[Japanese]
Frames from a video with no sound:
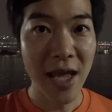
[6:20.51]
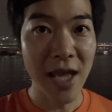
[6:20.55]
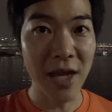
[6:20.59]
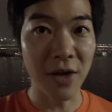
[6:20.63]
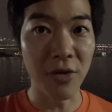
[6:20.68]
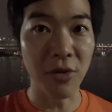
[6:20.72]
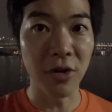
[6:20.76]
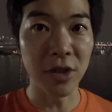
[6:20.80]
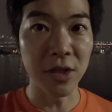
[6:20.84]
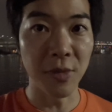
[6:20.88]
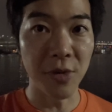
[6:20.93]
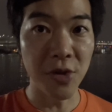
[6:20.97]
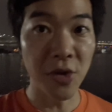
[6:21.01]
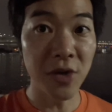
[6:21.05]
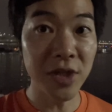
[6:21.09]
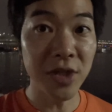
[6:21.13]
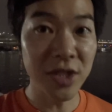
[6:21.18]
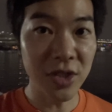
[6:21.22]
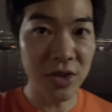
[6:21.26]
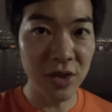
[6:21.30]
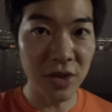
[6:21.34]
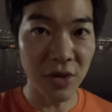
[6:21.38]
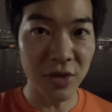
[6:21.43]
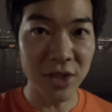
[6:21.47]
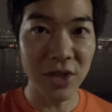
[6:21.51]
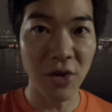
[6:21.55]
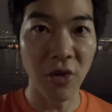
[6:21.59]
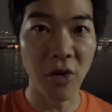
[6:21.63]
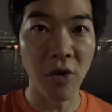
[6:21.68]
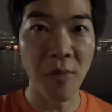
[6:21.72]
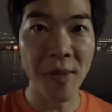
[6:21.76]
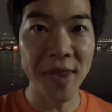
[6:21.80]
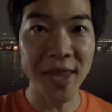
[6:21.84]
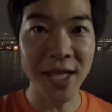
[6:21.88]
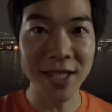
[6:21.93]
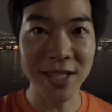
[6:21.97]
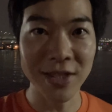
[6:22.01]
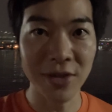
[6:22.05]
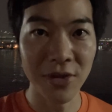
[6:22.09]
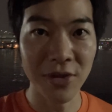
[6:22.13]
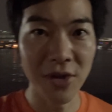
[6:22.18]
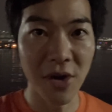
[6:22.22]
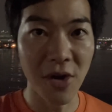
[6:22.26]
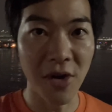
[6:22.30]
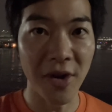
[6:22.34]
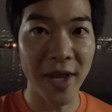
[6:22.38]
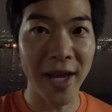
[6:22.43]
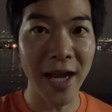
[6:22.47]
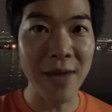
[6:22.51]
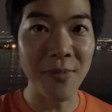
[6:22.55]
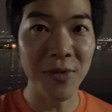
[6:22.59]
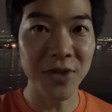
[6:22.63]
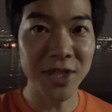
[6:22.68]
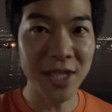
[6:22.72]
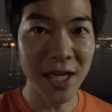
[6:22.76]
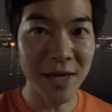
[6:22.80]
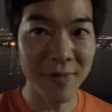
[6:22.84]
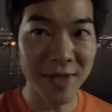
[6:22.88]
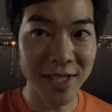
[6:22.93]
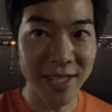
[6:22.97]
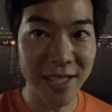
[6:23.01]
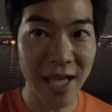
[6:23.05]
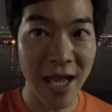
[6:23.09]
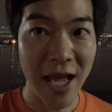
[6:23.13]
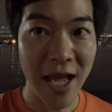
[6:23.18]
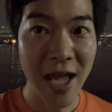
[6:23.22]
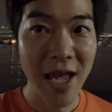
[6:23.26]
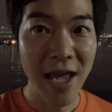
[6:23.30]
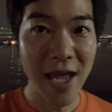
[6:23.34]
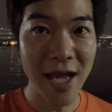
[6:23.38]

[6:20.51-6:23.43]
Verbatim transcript: 今後ともよろしくご指導、ご鞭撻のほどお願い申し上げまして、